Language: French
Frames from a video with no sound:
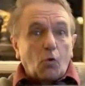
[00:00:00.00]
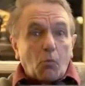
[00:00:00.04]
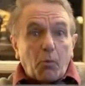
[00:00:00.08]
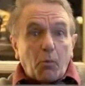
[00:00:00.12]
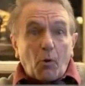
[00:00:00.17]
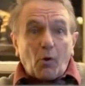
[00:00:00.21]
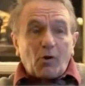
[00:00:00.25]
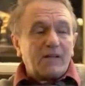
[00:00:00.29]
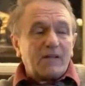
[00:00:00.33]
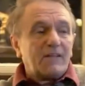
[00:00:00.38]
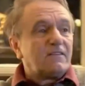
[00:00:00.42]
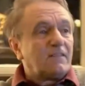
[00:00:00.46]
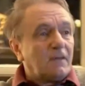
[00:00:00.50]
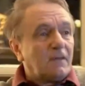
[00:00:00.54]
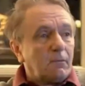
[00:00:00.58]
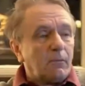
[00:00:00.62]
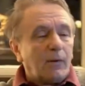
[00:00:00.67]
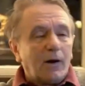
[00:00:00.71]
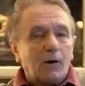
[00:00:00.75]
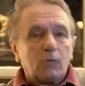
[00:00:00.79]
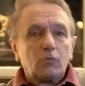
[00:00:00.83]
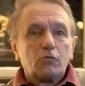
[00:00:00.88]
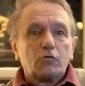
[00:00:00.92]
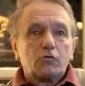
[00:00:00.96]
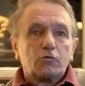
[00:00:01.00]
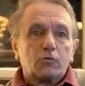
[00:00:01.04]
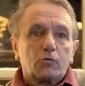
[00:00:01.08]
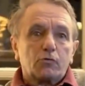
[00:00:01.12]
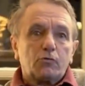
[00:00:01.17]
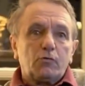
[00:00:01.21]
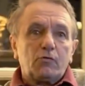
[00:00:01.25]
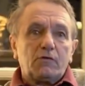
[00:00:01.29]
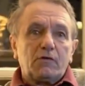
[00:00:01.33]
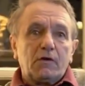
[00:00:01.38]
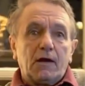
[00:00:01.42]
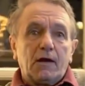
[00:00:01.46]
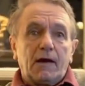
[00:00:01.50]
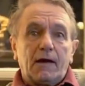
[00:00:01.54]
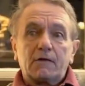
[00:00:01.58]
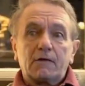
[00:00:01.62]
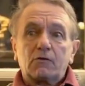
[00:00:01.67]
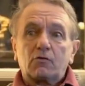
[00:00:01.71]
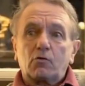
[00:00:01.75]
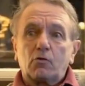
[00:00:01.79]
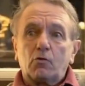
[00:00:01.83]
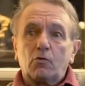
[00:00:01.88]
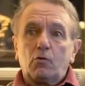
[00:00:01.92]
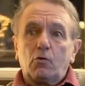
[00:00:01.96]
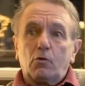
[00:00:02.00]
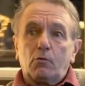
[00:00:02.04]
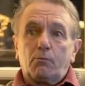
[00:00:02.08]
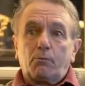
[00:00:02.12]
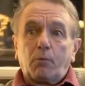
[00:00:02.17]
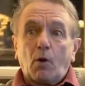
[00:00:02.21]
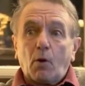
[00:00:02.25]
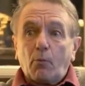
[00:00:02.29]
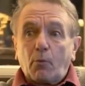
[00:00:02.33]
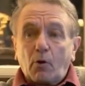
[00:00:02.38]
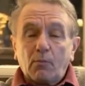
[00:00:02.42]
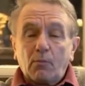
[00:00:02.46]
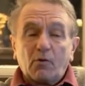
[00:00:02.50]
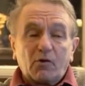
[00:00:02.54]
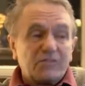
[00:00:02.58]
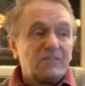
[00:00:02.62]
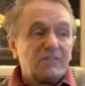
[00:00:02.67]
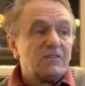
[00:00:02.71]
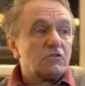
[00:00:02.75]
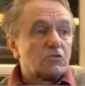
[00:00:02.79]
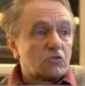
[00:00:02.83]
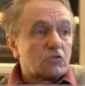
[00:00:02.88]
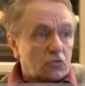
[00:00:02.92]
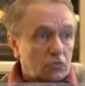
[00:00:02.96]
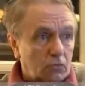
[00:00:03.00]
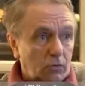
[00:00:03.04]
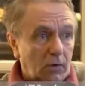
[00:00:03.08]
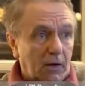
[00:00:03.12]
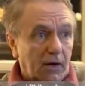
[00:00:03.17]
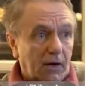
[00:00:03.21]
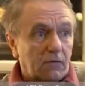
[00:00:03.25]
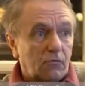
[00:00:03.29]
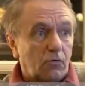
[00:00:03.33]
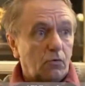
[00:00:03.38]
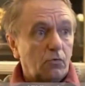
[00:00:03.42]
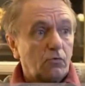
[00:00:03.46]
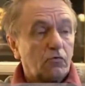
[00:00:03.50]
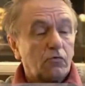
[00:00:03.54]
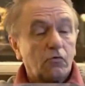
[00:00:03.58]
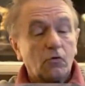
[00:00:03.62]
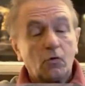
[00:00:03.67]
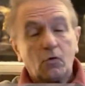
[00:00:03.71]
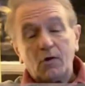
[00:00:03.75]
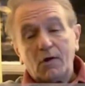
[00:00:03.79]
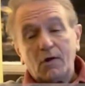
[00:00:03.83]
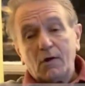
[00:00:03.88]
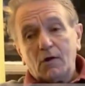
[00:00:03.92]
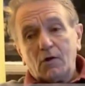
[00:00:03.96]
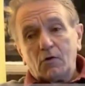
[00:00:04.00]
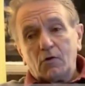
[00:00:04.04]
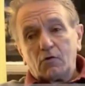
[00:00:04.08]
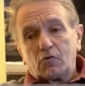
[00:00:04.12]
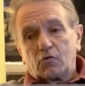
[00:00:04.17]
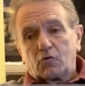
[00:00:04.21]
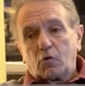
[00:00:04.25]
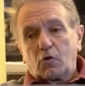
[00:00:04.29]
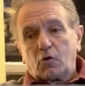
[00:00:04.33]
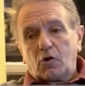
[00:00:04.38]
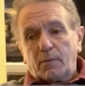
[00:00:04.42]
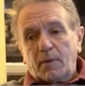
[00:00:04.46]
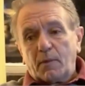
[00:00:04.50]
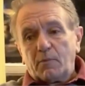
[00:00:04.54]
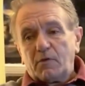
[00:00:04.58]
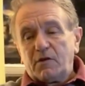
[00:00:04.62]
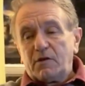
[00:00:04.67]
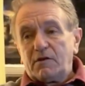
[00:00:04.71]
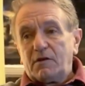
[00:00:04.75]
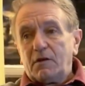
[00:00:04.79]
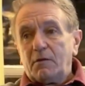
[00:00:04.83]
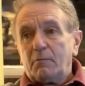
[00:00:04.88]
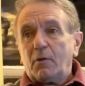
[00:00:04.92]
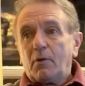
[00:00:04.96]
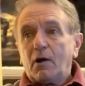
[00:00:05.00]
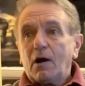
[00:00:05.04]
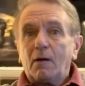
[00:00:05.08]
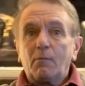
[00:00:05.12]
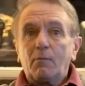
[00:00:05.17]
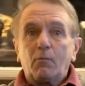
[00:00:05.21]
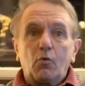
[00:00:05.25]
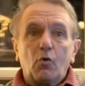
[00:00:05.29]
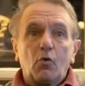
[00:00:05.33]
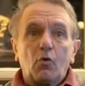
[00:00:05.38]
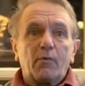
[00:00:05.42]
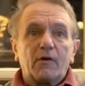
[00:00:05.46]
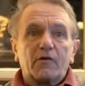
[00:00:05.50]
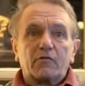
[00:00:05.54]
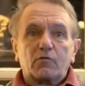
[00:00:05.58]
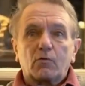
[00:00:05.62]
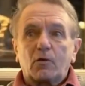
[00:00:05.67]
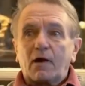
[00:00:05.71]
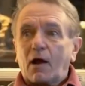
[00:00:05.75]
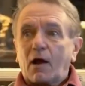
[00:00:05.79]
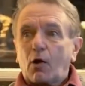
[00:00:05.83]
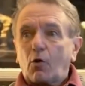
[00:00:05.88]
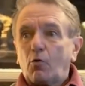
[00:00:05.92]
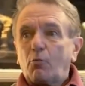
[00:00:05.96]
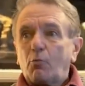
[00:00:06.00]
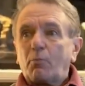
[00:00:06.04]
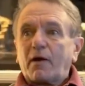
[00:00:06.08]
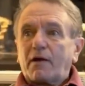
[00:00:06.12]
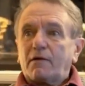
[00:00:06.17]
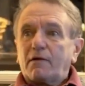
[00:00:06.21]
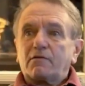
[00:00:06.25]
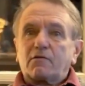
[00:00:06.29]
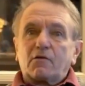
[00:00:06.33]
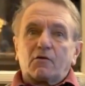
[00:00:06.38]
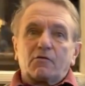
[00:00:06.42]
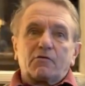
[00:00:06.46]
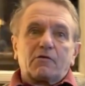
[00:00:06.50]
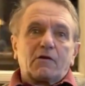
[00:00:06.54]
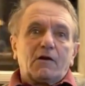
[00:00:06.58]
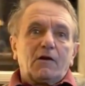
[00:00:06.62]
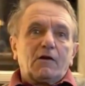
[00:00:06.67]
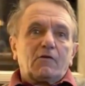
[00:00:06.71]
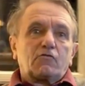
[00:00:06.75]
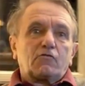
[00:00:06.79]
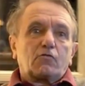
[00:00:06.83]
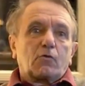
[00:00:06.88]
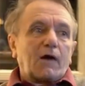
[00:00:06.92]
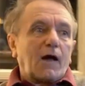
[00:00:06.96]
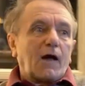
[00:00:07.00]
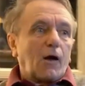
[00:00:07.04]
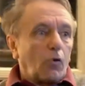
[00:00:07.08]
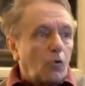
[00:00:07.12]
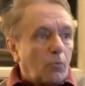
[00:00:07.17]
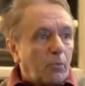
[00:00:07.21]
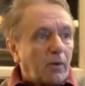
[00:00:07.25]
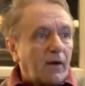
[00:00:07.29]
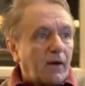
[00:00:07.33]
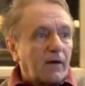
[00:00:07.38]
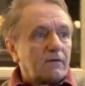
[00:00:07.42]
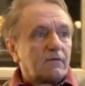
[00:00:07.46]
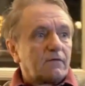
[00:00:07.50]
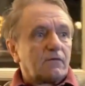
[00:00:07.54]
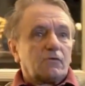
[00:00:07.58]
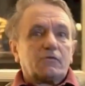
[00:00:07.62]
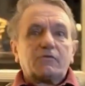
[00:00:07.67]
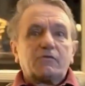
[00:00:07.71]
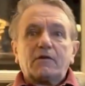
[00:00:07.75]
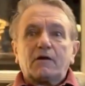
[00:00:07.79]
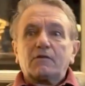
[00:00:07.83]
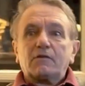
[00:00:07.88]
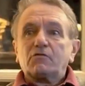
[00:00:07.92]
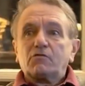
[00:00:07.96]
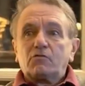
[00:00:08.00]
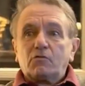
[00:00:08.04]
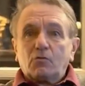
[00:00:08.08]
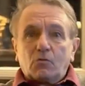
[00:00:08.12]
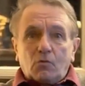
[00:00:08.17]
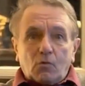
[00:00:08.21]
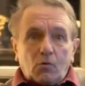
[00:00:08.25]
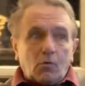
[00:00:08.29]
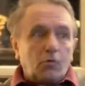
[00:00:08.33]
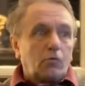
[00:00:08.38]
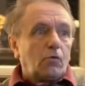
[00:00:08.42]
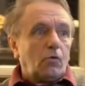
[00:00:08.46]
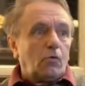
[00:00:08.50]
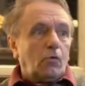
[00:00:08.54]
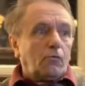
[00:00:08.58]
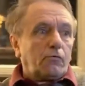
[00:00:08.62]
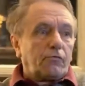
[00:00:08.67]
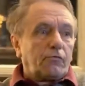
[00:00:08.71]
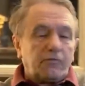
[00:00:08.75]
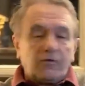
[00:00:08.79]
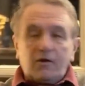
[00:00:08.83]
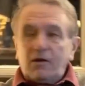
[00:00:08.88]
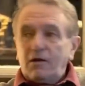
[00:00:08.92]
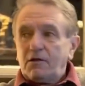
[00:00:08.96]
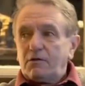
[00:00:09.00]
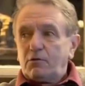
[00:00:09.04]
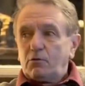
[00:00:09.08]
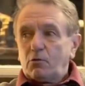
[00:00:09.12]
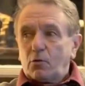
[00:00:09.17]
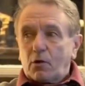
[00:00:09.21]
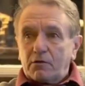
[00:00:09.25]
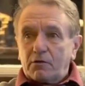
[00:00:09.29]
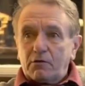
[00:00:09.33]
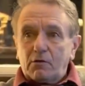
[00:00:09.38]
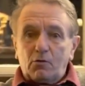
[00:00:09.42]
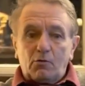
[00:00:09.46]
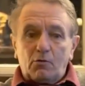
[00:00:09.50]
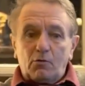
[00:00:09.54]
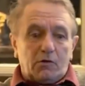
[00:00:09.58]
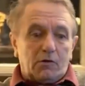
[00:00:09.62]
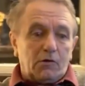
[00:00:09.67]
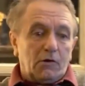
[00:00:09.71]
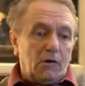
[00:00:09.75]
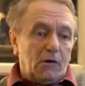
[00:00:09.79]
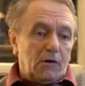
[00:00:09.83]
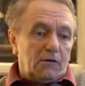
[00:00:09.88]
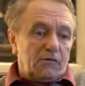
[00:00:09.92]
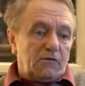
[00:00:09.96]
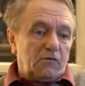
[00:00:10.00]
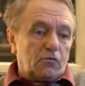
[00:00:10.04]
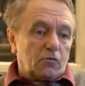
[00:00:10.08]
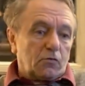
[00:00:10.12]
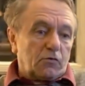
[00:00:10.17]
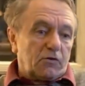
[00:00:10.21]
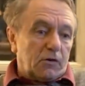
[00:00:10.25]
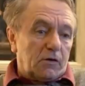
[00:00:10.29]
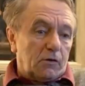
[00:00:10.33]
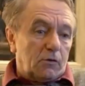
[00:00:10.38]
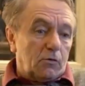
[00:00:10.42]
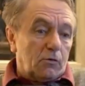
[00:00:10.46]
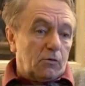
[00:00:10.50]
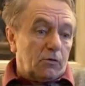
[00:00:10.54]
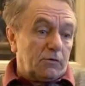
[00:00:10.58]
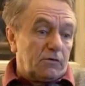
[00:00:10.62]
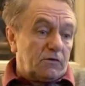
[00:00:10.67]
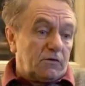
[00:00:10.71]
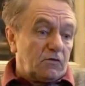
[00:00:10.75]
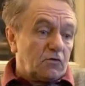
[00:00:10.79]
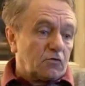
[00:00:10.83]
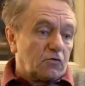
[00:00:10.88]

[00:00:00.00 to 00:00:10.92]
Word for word: on prend les débats autour du théâtre euh, proprement dit sous la Révolution, ce sont quand même des débats, bon, bah, sur la représente, sur la représentation qu'on fait du, euh, des, disons des, euh,